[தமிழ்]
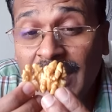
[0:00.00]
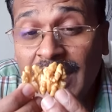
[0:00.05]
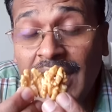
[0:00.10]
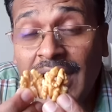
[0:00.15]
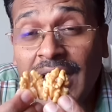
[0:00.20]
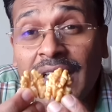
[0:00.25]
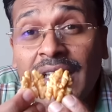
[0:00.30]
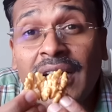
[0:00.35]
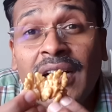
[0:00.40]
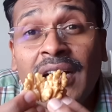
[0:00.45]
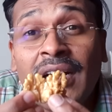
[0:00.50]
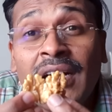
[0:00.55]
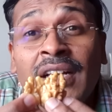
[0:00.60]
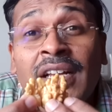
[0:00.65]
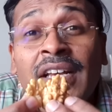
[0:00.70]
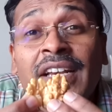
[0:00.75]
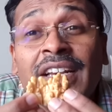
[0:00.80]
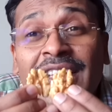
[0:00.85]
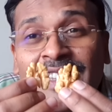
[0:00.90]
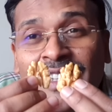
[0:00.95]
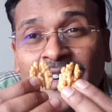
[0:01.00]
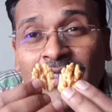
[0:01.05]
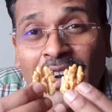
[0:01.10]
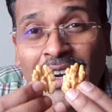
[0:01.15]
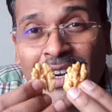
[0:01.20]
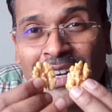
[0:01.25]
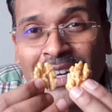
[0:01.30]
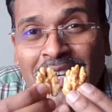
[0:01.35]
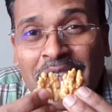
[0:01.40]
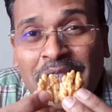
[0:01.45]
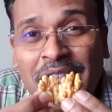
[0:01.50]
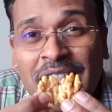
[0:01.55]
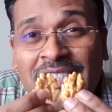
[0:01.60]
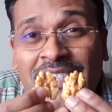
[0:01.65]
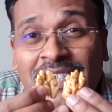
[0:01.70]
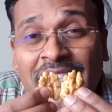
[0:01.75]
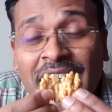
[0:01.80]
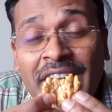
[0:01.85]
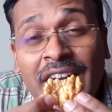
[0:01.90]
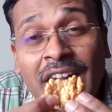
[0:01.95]
நல்லதா இந்த வால்நட்டை வச்சு
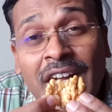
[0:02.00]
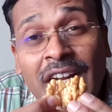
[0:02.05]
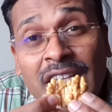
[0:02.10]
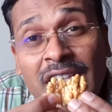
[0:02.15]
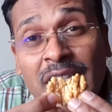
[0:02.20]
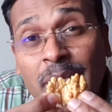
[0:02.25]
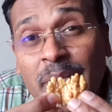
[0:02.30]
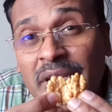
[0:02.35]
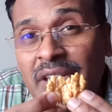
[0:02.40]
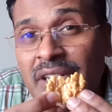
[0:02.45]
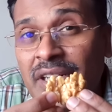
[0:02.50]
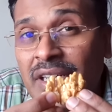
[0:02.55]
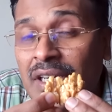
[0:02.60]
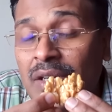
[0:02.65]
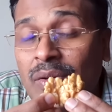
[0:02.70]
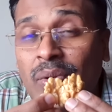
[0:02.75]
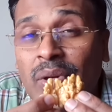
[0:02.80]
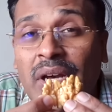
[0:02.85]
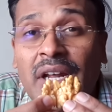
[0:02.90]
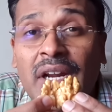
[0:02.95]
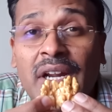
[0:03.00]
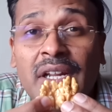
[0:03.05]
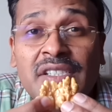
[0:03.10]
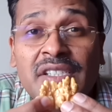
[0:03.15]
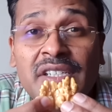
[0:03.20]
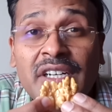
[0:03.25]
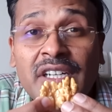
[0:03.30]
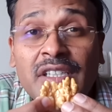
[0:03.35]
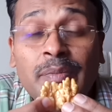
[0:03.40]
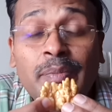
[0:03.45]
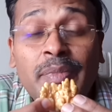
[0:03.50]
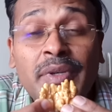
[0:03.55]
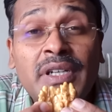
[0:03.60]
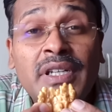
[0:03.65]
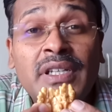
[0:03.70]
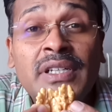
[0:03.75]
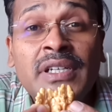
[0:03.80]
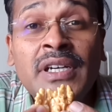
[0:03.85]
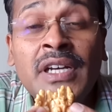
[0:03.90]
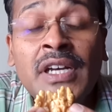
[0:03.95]
ரெண்டாயிரத்தி பதினெட்டில் ஒரு ஆராய்ச்சி
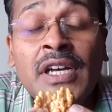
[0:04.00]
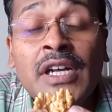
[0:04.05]
நடத்தப்பட்டது